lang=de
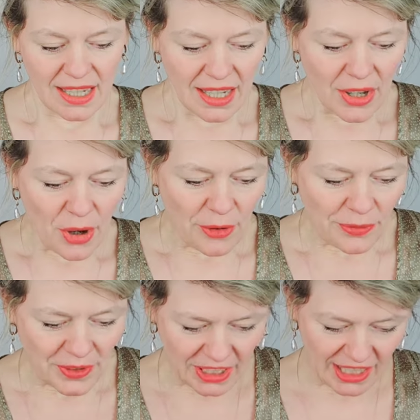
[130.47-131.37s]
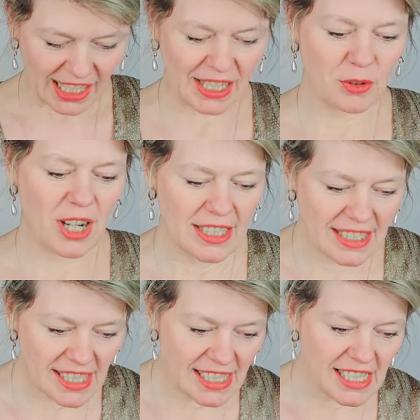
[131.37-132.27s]
öffnen kann oder
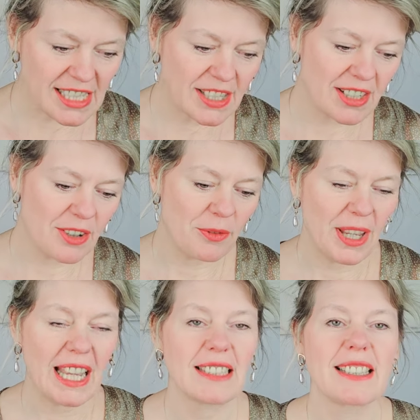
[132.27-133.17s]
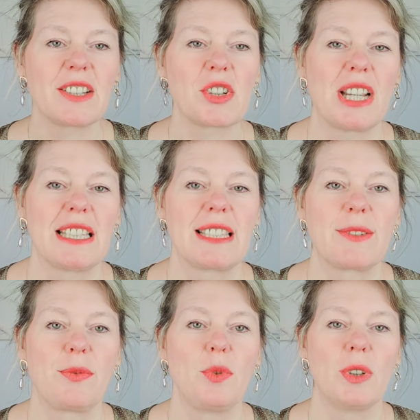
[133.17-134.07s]
sich nicht wertgeschätzt
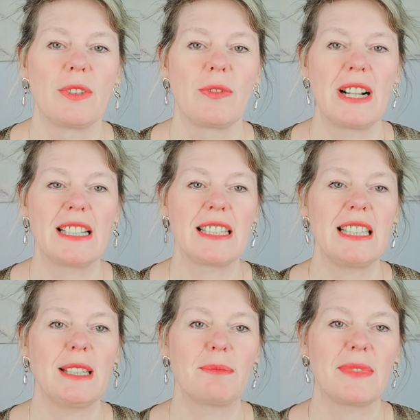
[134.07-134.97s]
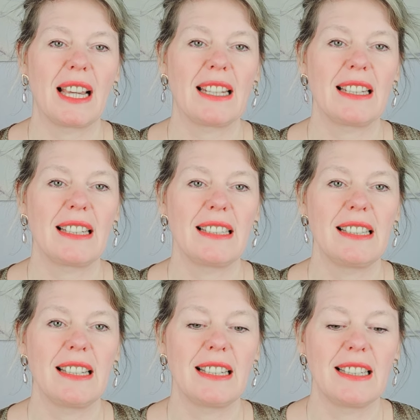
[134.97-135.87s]
fühlt, weil sie eben dann
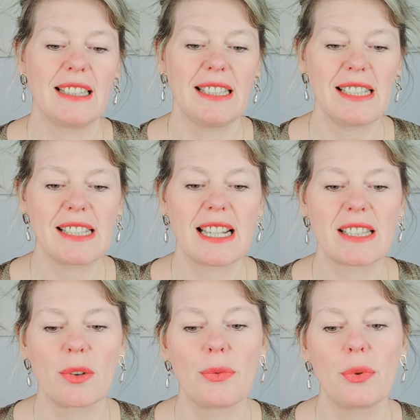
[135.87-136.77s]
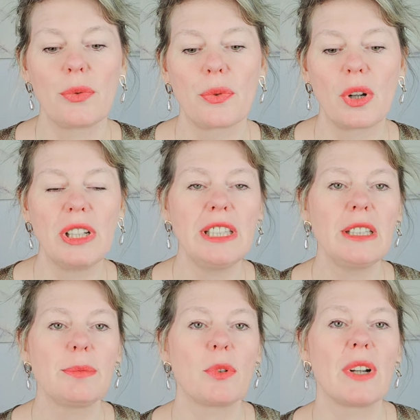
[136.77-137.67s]
nicht das Gefühl von
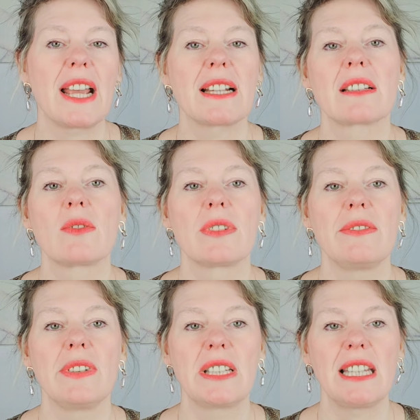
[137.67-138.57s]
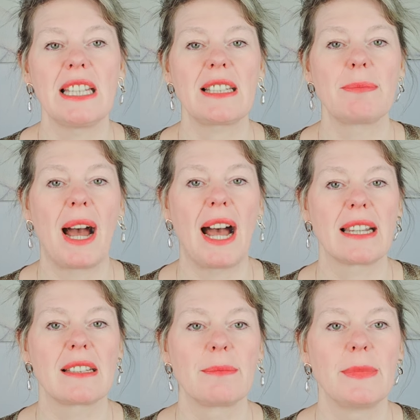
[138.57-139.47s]
Liebe und Exklusivität
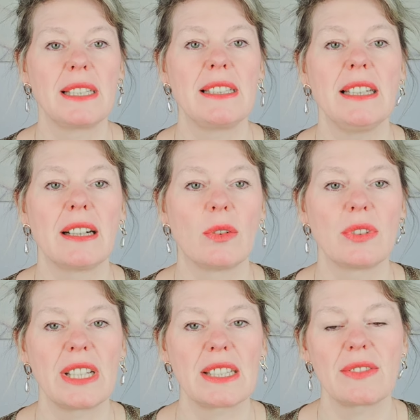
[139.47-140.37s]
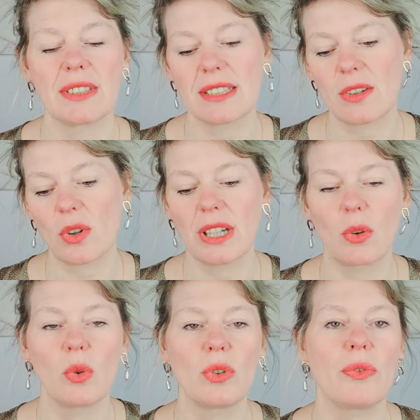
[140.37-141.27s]
hat mit dir. Und das ist auch der
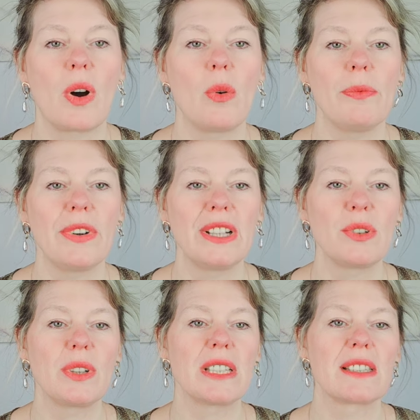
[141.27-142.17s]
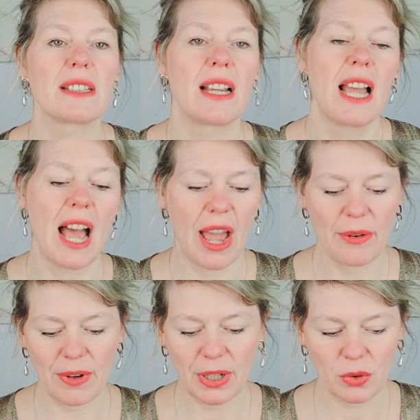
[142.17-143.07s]
Grund, warum, wenn du jetzt
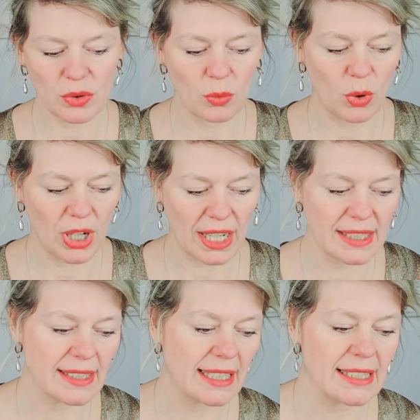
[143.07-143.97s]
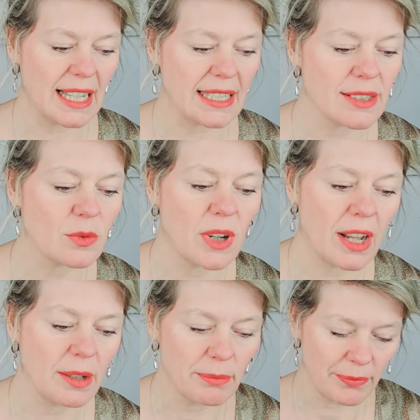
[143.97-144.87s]
einfach nur so One-Night-Stands hast
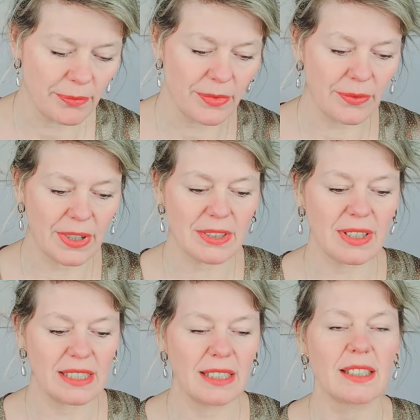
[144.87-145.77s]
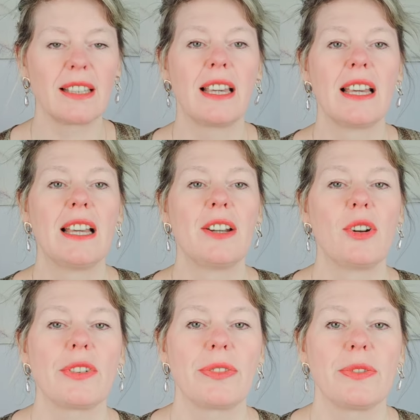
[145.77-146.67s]
oder was weiß ich,
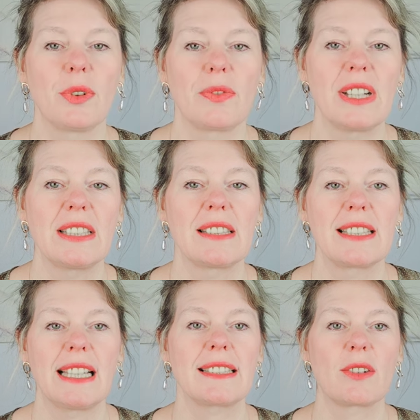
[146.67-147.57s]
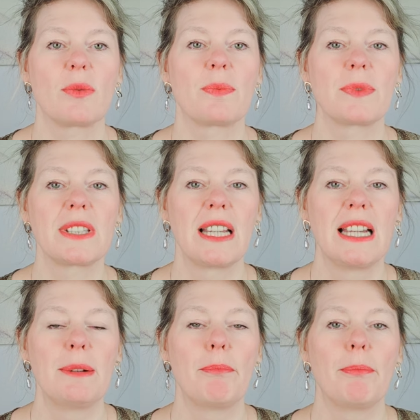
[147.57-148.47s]
irgendwelchen Sexclubs
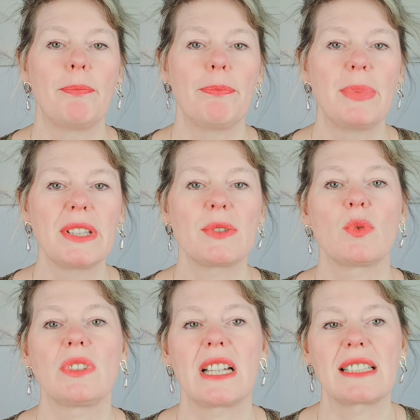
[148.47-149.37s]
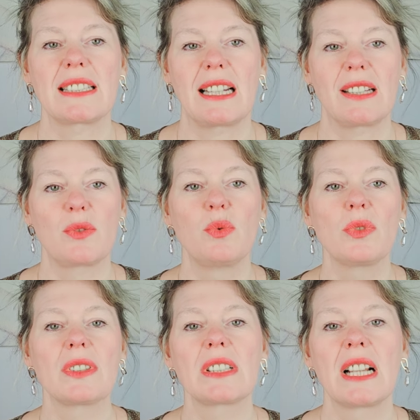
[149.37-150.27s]
bist und das dann
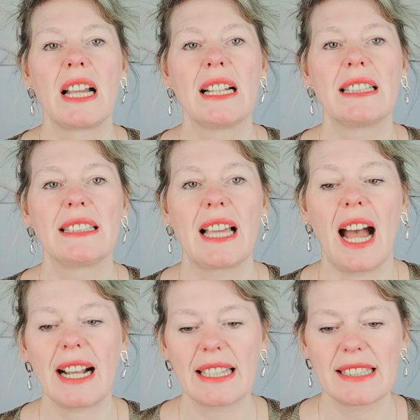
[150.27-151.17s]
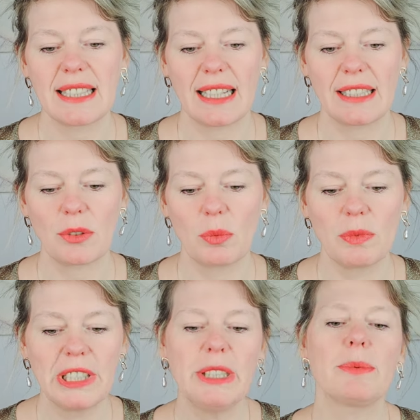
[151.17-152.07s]
tust, da geht es ja nicht um
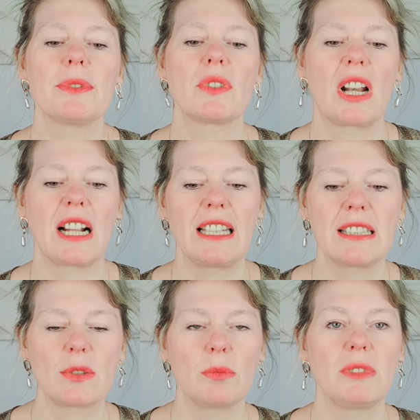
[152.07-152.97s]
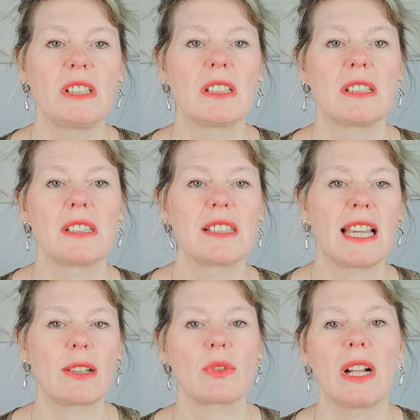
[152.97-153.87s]
Liebe, sondern geht es um diesen
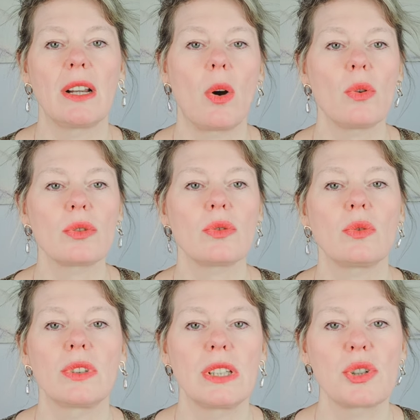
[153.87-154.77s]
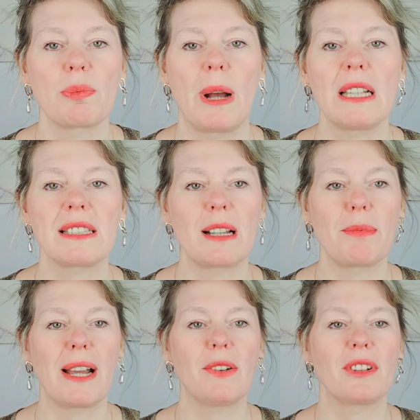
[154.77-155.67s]
sexuellen Ausdruck, den Spaß
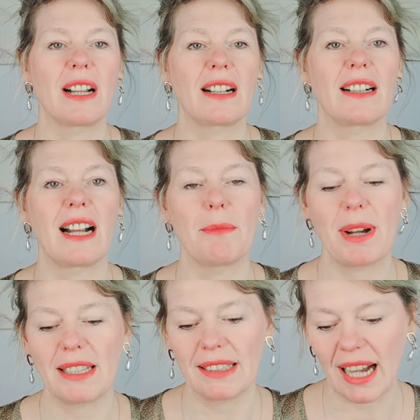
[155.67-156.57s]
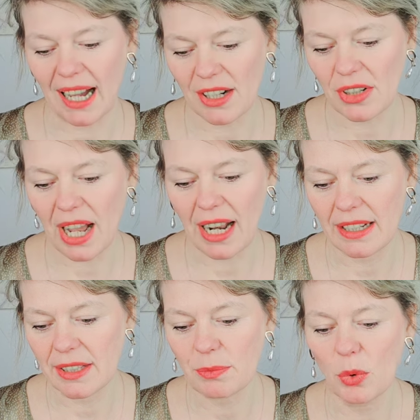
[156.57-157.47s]
dabei und dann kann man da
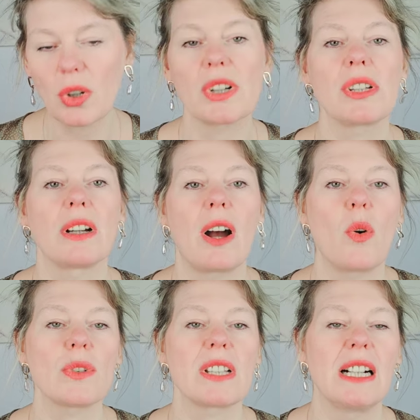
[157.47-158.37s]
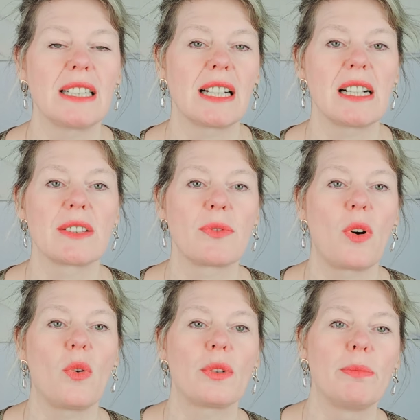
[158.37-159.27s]
alles Mögliche aushalten als
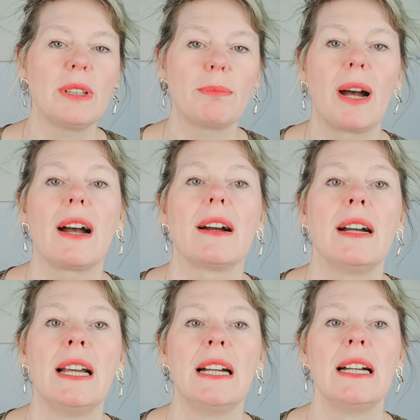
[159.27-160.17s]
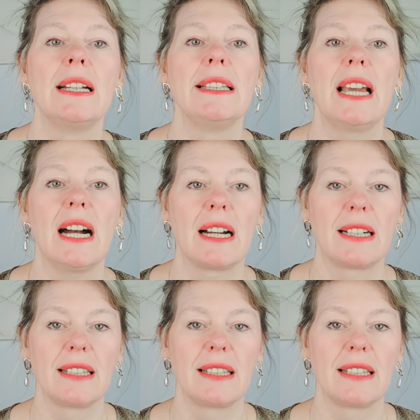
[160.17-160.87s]
Frau und mitmachen. Ja,